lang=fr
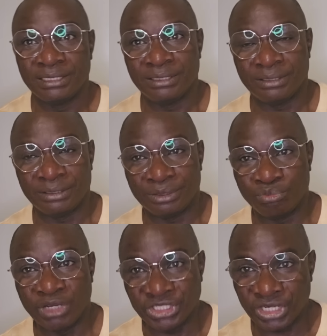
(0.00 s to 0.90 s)
euh,
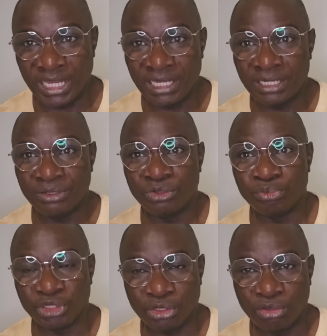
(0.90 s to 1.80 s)
moins cher, notre
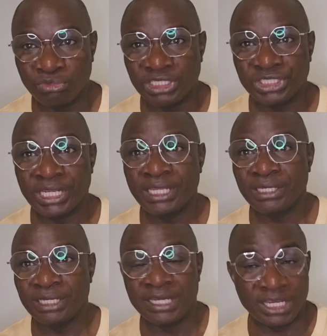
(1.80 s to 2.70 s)
pétrole moins cher,
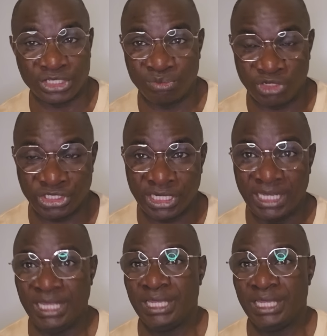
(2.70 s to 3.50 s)
l'énergie moins chère,